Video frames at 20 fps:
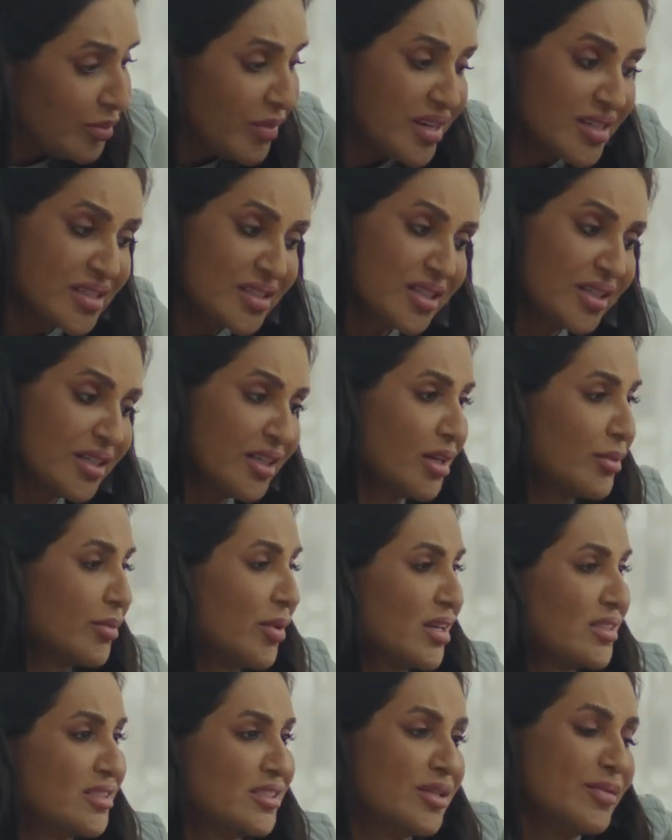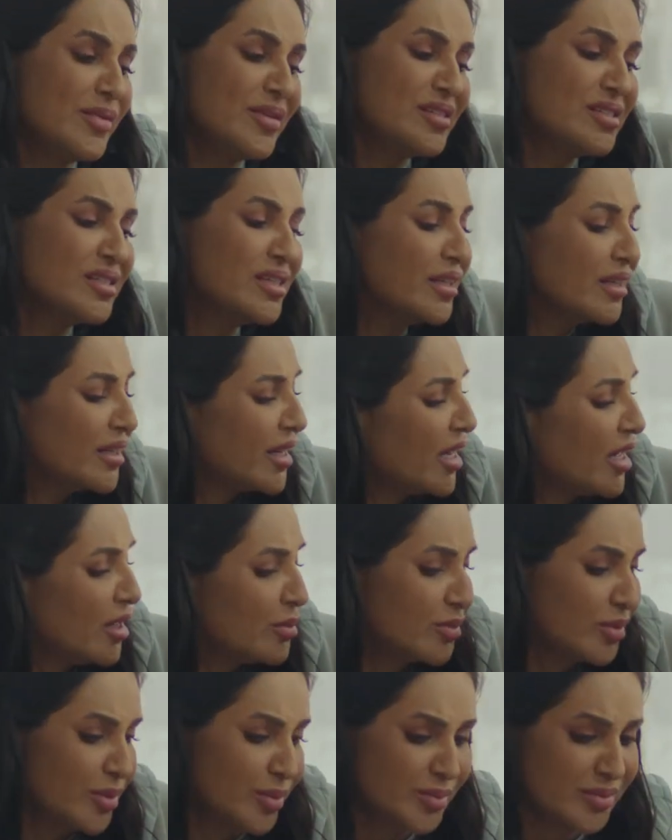ما يصير يا ماجد ما يصير يا
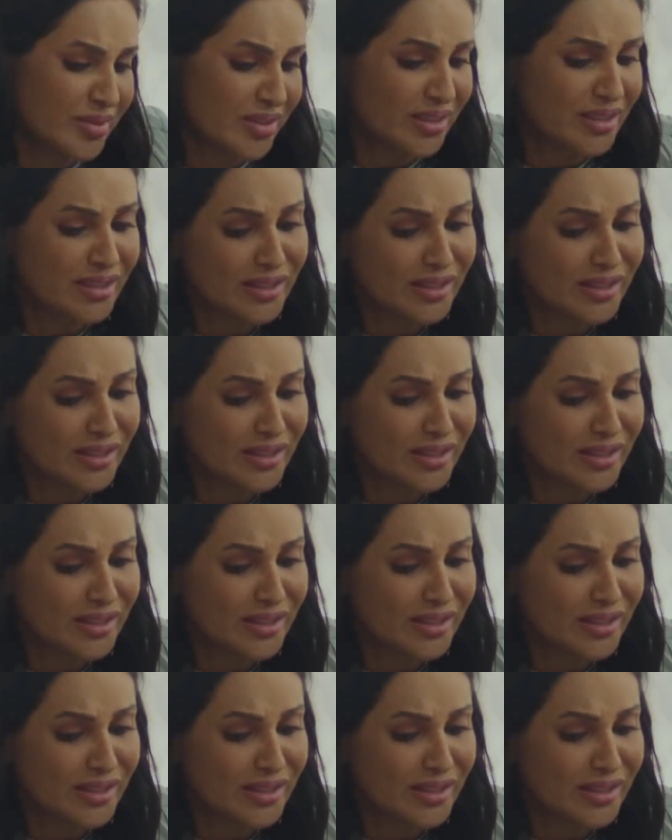حبيبتي